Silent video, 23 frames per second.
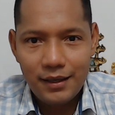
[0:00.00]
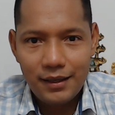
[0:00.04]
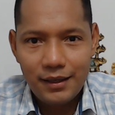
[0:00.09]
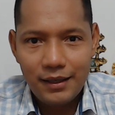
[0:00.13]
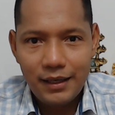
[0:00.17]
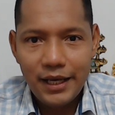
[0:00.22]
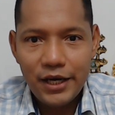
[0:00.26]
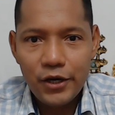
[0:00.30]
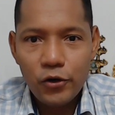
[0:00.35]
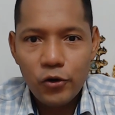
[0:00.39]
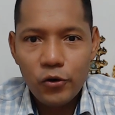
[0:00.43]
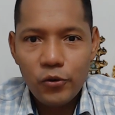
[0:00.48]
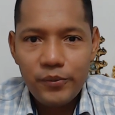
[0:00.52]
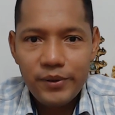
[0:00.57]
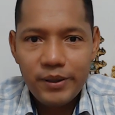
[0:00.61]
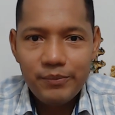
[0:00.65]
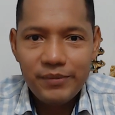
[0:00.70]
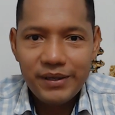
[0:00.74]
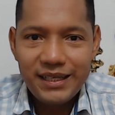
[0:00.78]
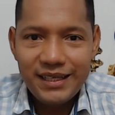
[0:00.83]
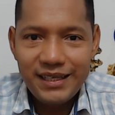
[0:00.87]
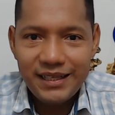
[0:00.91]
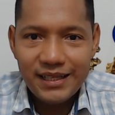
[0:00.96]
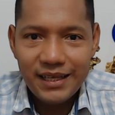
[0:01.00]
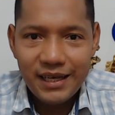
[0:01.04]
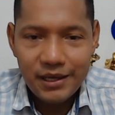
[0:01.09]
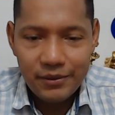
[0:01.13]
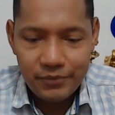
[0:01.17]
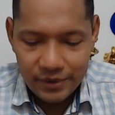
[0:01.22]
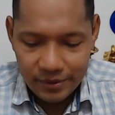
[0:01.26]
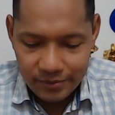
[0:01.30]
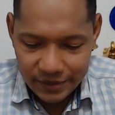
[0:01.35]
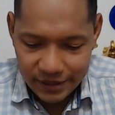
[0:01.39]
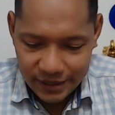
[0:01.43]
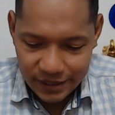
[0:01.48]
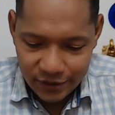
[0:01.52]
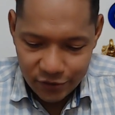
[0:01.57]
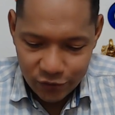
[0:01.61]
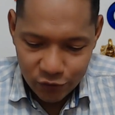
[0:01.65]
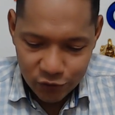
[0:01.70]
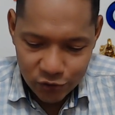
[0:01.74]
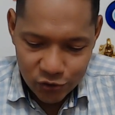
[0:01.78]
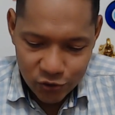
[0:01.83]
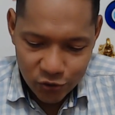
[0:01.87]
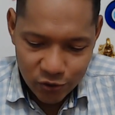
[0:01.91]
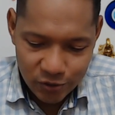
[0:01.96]
Leo, bienvenida,
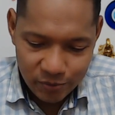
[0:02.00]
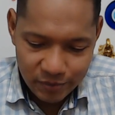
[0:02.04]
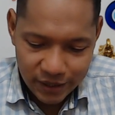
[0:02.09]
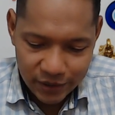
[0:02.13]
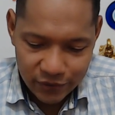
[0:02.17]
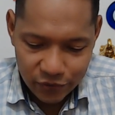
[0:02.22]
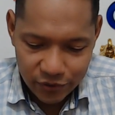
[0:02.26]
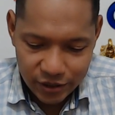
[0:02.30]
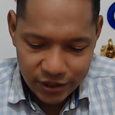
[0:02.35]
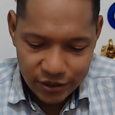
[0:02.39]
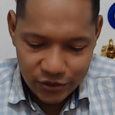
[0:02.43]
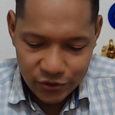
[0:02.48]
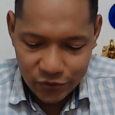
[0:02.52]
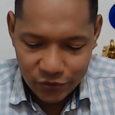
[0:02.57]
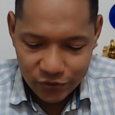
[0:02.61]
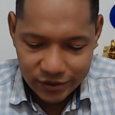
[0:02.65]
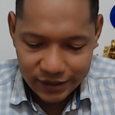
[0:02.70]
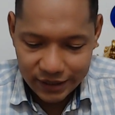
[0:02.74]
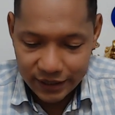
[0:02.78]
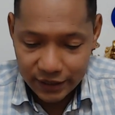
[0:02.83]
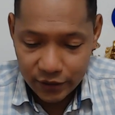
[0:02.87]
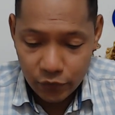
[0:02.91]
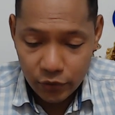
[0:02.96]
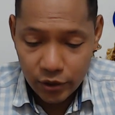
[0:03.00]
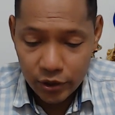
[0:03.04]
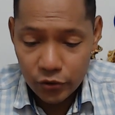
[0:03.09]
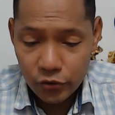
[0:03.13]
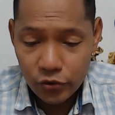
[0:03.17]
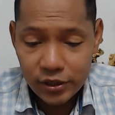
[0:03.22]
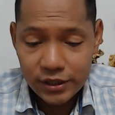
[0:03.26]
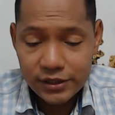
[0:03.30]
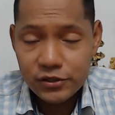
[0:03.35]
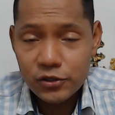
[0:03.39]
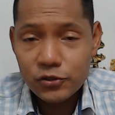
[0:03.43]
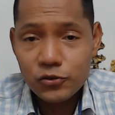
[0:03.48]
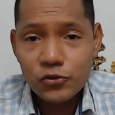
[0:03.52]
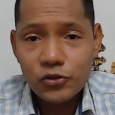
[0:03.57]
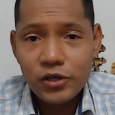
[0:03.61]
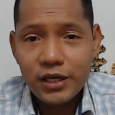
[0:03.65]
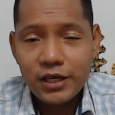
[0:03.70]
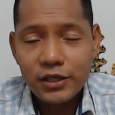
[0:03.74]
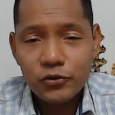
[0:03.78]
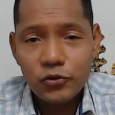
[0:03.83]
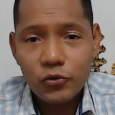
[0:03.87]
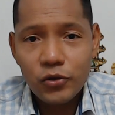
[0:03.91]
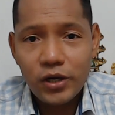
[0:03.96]
bienvenido, soy Mario Niño. Te recuerdo que esto es una
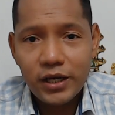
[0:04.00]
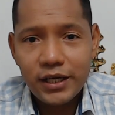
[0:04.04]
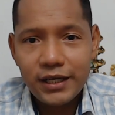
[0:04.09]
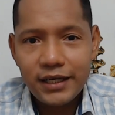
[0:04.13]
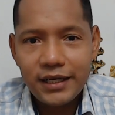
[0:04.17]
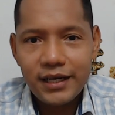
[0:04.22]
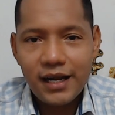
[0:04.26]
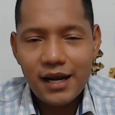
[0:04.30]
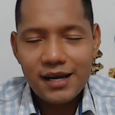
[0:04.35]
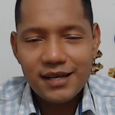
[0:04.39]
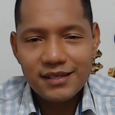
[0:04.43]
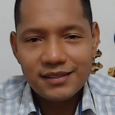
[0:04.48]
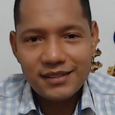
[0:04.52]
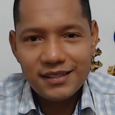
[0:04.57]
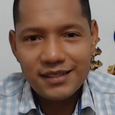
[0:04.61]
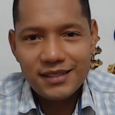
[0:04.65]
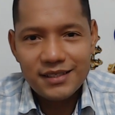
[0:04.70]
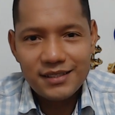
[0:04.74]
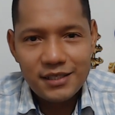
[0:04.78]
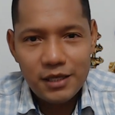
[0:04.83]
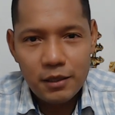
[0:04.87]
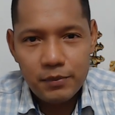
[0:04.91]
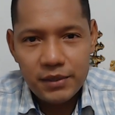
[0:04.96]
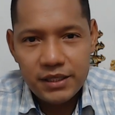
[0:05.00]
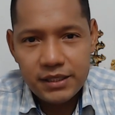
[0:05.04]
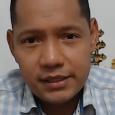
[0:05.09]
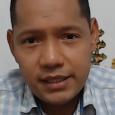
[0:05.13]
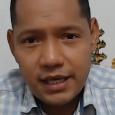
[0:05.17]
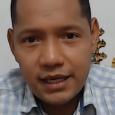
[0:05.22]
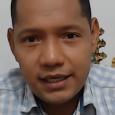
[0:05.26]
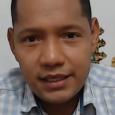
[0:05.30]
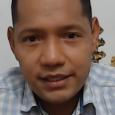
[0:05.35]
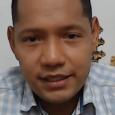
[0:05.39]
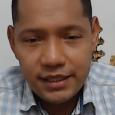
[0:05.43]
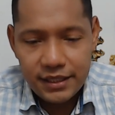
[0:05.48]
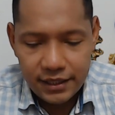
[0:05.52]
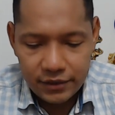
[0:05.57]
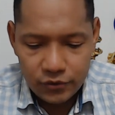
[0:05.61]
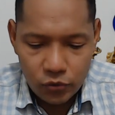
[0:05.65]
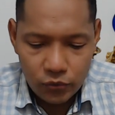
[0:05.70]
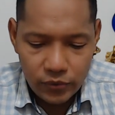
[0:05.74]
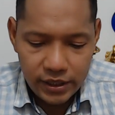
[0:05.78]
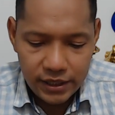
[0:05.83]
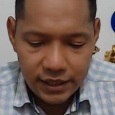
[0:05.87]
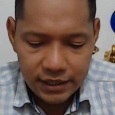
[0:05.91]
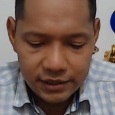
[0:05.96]
lectura general, así que si el mensaje llega a tu
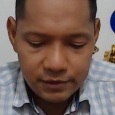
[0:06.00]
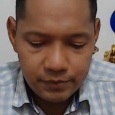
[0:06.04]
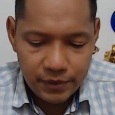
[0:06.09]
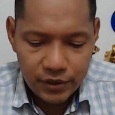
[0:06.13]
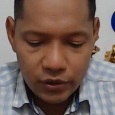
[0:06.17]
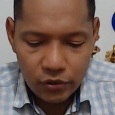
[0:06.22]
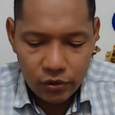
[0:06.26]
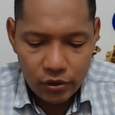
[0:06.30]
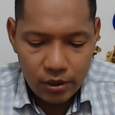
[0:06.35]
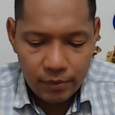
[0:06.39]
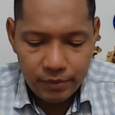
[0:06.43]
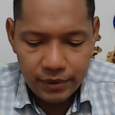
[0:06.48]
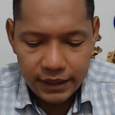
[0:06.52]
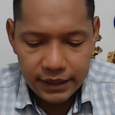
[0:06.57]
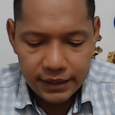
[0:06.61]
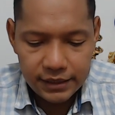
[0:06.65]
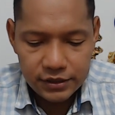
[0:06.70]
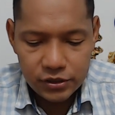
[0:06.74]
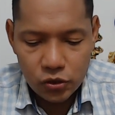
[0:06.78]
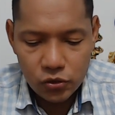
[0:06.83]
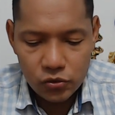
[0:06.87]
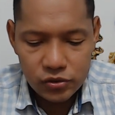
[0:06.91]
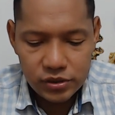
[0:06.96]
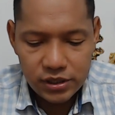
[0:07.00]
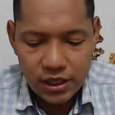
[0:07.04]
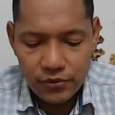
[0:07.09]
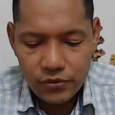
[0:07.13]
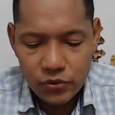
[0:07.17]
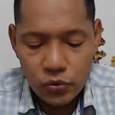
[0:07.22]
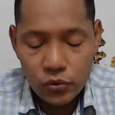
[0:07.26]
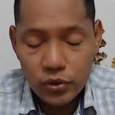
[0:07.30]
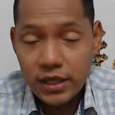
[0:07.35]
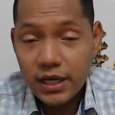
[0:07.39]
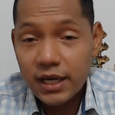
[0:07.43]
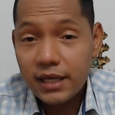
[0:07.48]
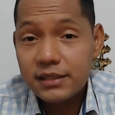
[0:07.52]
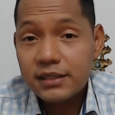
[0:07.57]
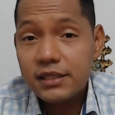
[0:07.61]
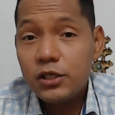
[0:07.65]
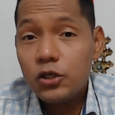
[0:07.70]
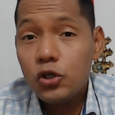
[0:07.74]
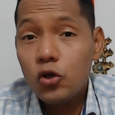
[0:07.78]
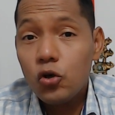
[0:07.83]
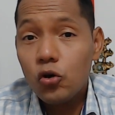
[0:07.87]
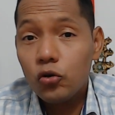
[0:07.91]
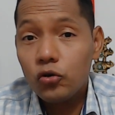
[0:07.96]
vida, espero que lo apliques con sabiduría, si
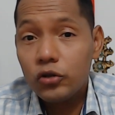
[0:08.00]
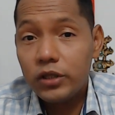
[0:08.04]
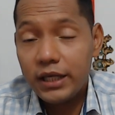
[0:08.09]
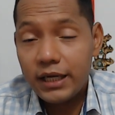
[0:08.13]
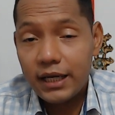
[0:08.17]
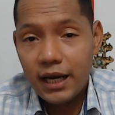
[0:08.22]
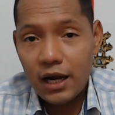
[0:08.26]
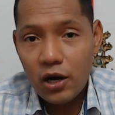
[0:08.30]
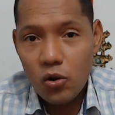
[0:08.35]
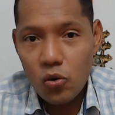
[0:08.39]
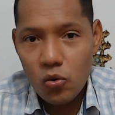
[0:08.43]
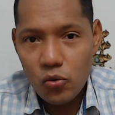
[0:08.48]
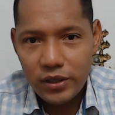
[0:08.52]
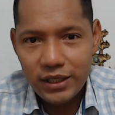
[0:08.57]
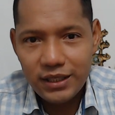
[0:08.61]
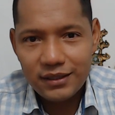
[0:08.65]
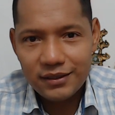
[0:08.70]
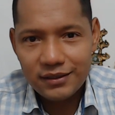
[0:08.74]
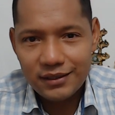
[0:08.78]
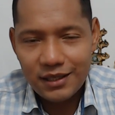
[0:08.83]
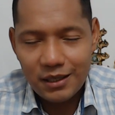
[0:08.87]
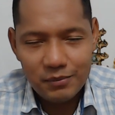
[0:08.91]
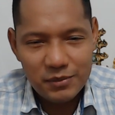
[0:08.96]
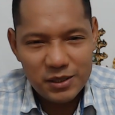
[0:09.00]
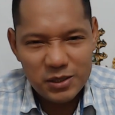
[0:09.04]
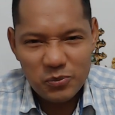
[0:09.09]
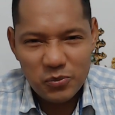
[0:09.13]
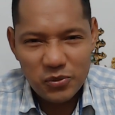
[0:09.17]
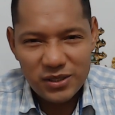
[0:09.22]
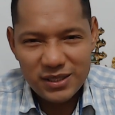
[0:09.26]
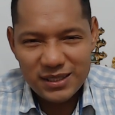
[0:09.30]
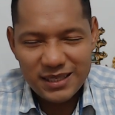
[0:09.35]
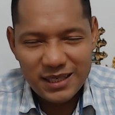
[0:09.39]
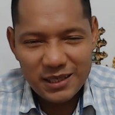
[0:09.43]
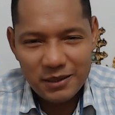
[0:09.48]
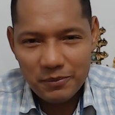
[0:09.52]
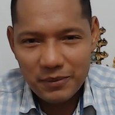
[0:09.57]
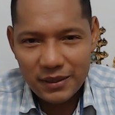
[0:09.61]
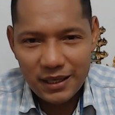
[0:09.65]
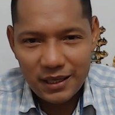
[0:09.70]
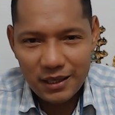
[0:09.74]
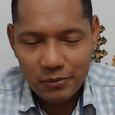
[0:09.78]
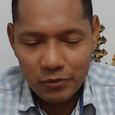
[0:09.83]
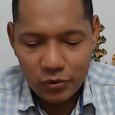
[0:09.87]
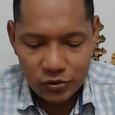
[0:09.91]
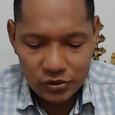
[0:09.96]
no, déjalo ir, tal vez puede ser para
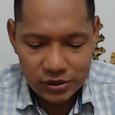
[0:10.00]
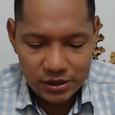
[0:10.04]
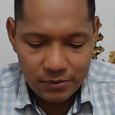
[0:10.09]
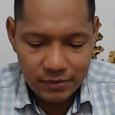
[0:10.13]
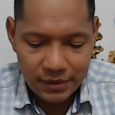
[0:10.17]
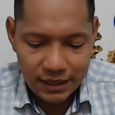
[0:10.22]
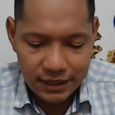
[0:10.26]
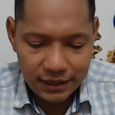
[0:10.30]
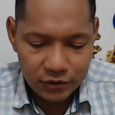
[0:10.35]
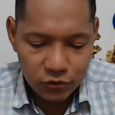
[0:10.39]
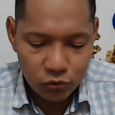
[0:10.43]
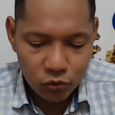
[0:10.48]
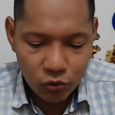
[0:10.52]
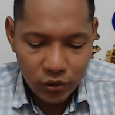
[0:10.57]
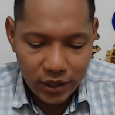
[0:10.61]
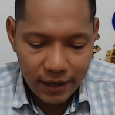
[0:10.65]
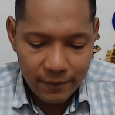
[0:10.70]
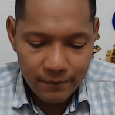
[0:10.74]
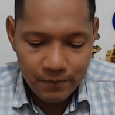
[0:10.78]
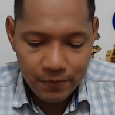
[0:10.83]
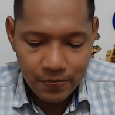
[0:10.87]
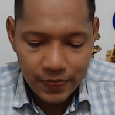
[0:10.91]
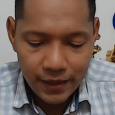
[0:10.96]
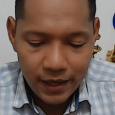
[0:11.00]
la próxima lectura.